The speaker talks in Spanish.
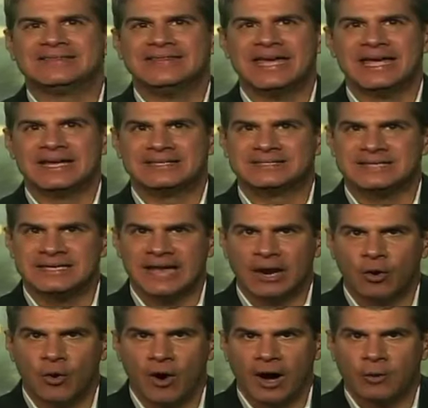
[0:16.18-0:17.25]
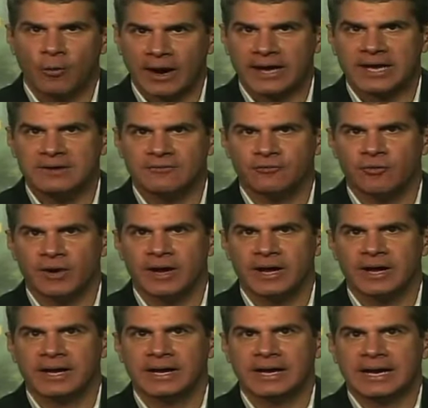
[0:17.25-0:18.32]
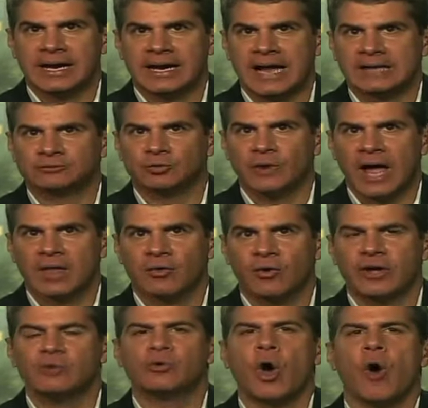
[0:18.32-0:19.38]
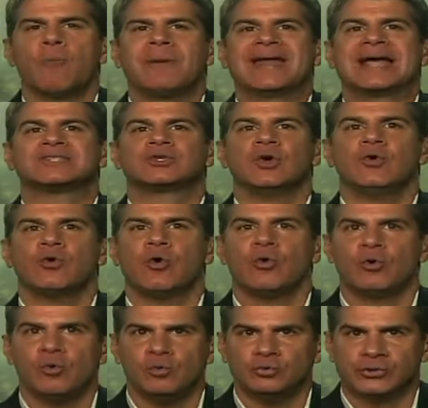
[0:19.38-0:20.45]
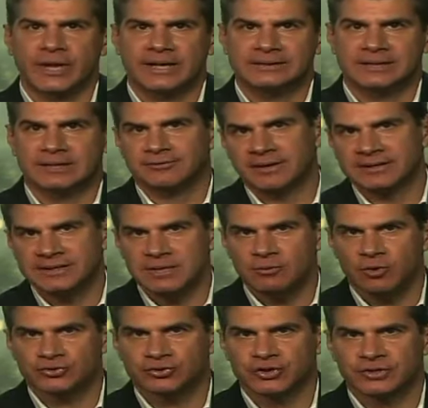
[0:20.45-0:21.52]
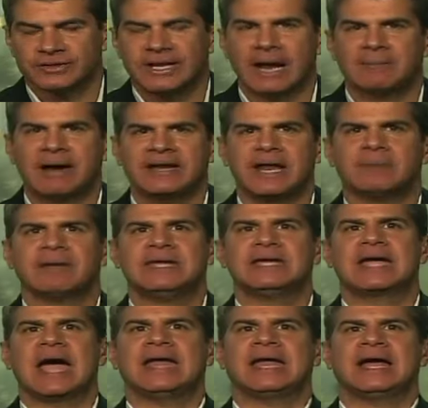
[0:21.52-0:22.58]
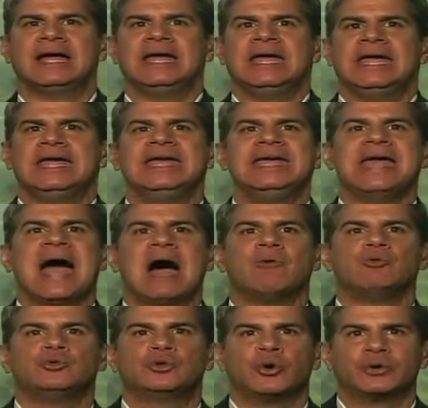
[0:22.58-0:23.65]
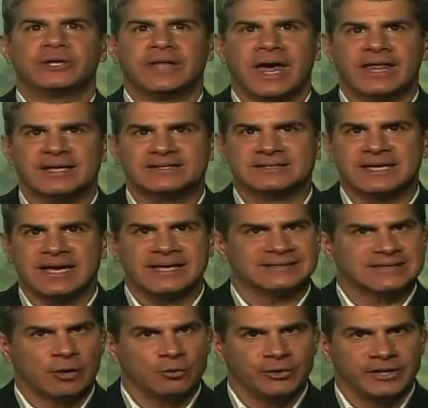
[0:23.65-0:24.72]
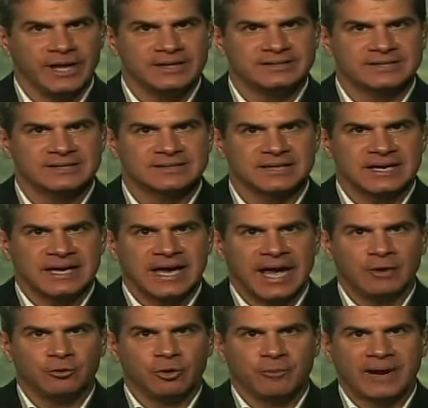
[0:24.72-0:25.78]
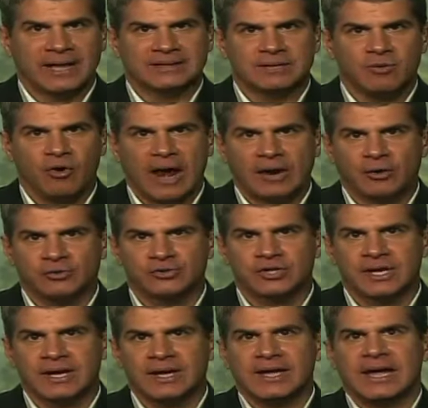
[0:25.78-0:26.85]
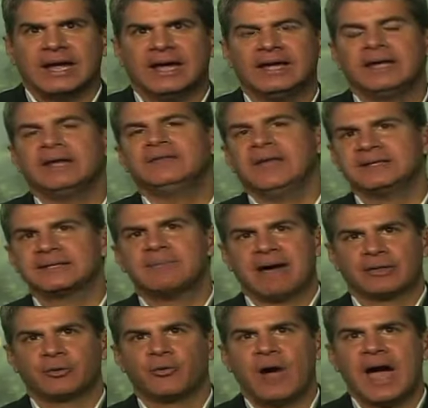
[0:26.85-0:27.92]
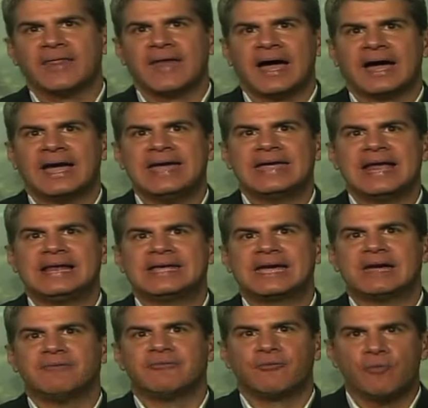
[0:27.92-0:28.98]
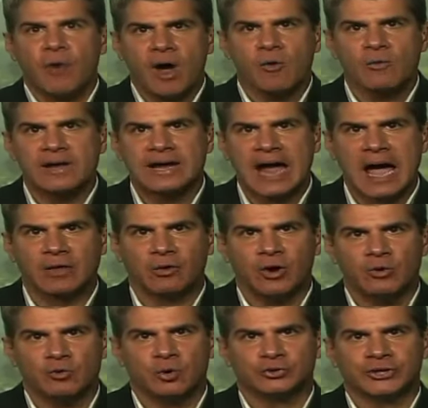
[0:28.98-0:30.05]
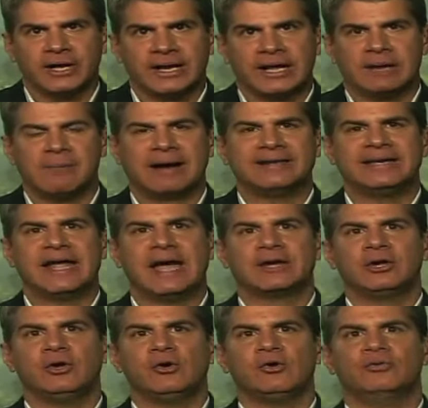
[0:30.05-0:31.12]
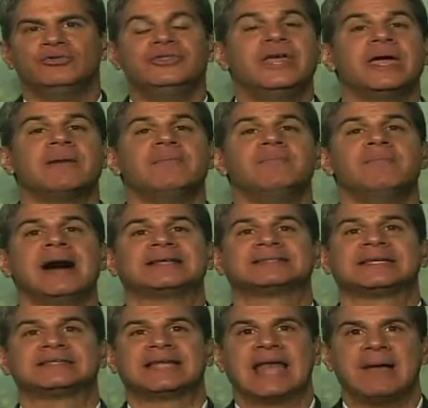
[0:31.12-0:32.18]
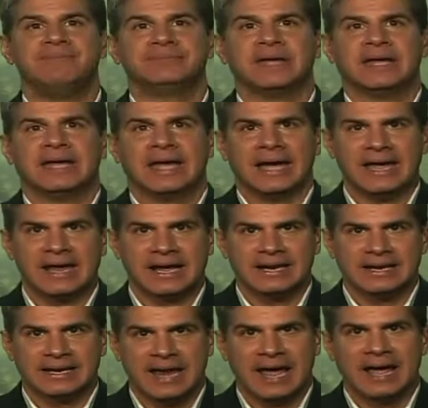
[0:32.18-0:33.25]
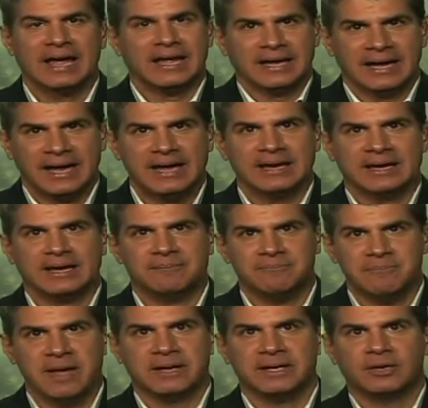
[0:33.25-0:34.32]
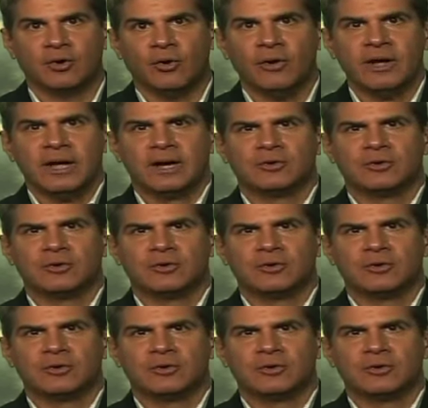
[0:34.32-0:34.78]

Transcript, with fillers: de Sinaloa. Joaquín fue capturado en una operación conjunta entre efectivos de la Marina Mexicana y autoridades estadounidenses en un operativo la noche de esta madrugada en el que fue ubicado en un hotel en el balneario de Mazatlán en, la en México.